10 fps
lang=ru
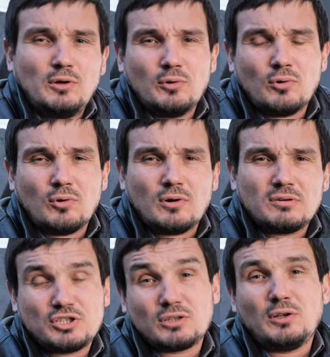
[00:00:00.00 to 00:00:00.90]
3,
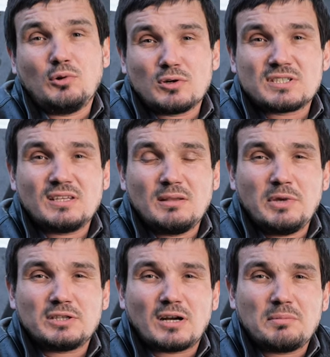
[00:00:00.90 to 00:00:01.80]
4
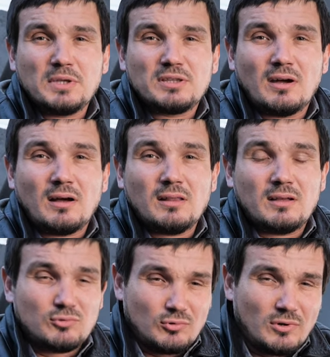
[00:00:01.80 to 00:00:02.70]
сантиметрах
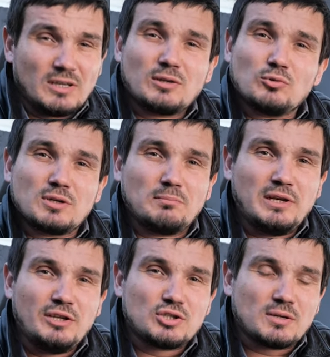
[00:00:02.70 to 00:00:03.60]
металла, ну это уже
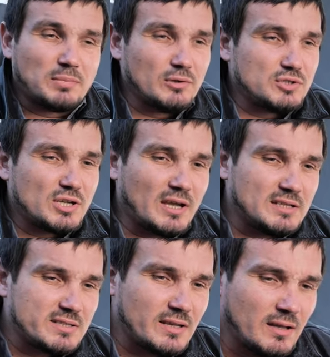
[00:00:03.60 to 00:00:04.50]
ближе
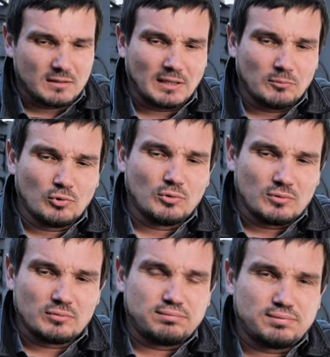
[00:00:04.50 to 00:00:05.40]
получается к
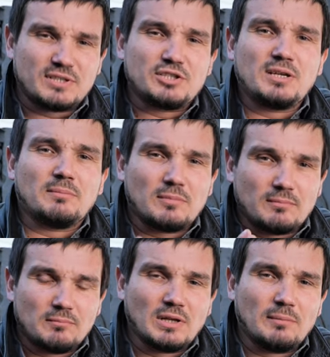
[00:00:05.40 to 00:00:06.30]
тому, зачем
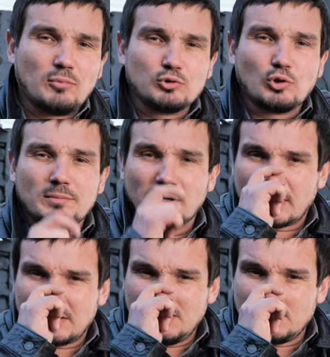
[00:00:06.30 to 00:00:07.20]
было бы удобно
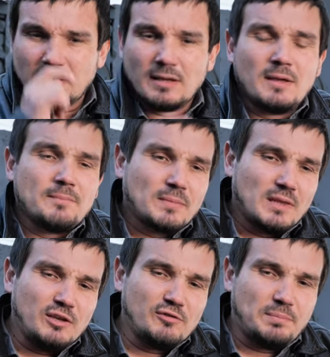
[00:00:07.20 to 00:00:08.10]
хранить,
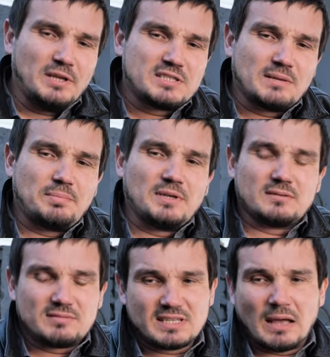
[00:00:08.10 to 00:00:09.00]
и, в
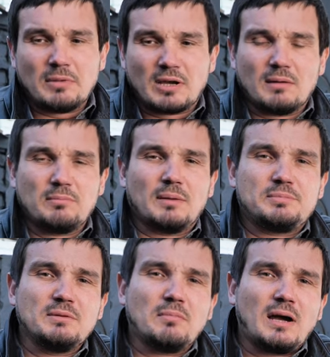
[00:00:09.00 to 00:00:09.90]
принципе, самый как бы
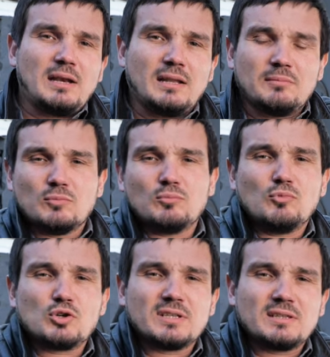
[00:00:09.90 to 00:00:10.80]
оптимальный
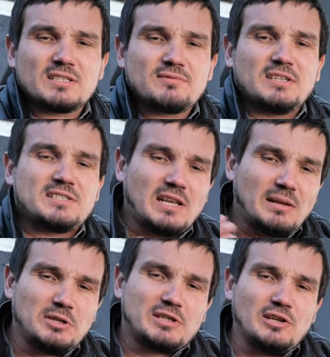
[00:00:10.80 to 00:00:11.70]
можно назвать
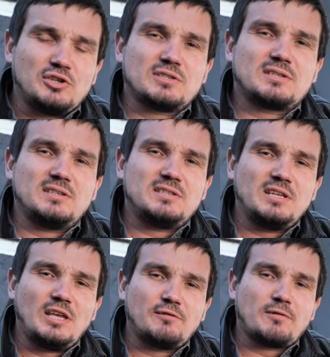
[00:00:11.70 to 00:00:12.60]
цельнометаллический
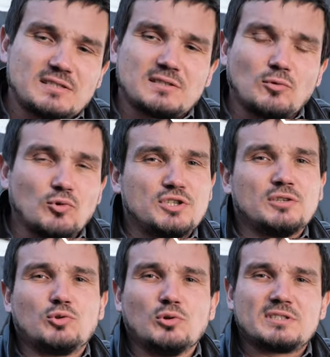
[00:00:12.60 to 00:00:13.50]
сейф с
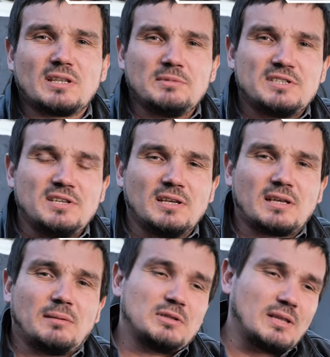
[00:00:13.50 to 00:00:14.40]
очень толстыми
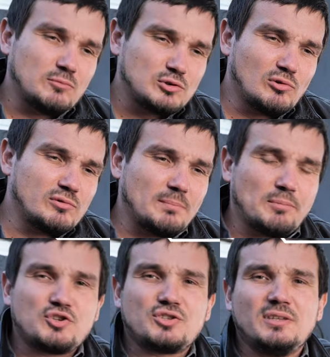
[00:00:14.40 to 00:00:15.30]
стенками, там условно
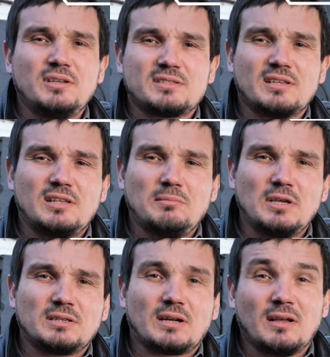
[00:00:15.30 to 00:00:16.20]
по 4
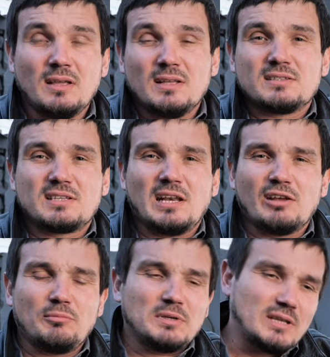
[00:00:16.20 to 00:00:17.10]
сантиметра
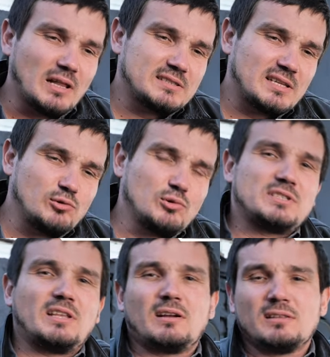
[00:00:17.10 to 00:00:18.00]
цельного металла с одной
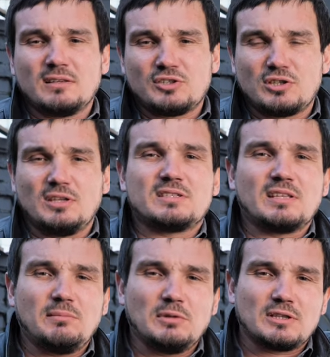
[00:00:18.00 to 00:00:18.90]
стороны, 4
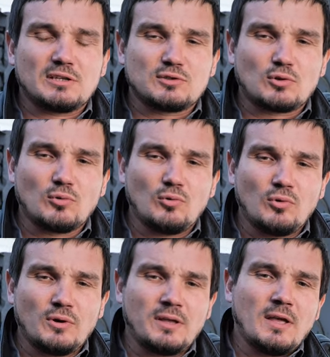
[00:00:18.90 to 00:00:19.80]
сантиметра с
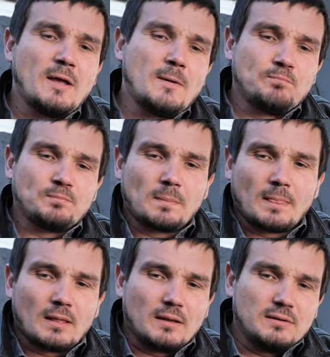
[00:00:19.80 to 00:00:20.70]
другой.
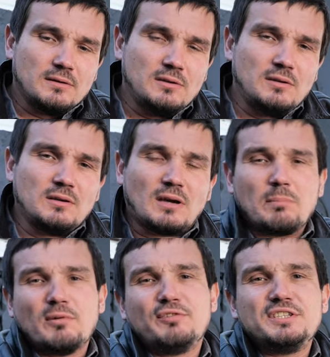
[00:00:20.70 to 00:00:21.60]
И как
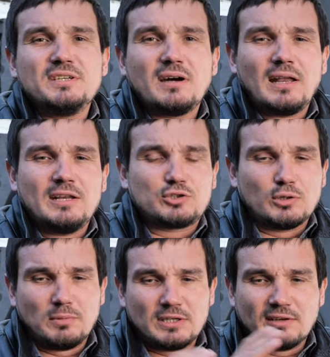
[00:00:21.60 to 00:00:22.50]
бы в идеале,
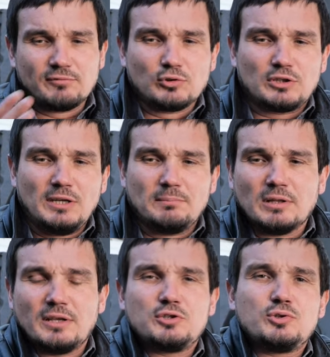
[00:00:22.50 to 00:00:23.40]
чтобы это внутри
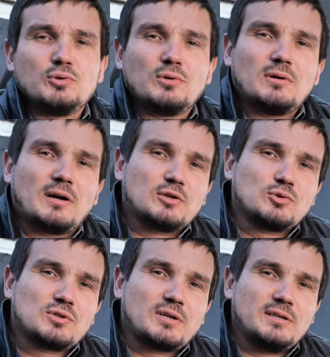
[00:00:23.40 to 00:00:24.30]
была еще
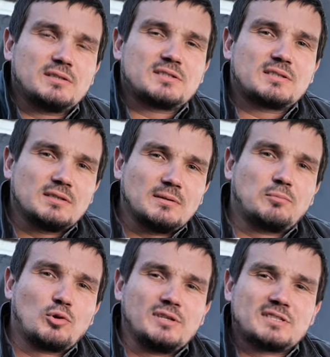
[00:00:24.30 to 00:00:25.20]
кожушка из э,
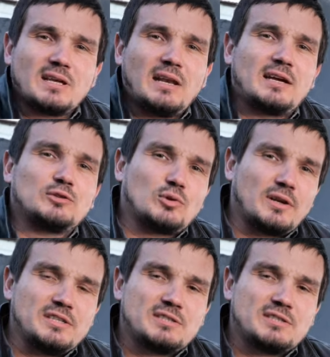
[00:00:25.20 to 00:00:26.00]
бронестали, которая не